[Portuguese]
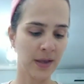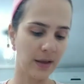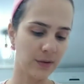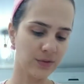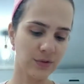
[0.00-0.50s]

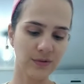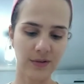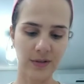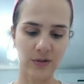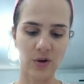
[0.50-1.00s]
Eu estou
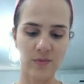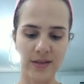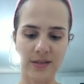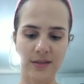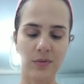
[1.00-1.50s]
usando
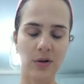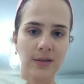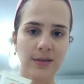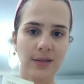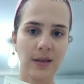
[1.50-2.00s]
atualmente esse
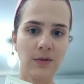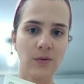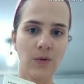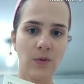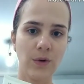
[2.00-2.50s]
Block Skin
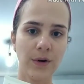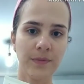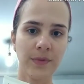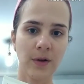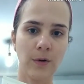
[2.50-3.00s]
com cor
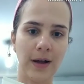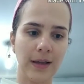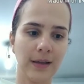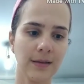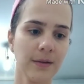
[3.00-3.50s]

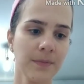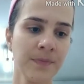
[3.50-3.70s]
40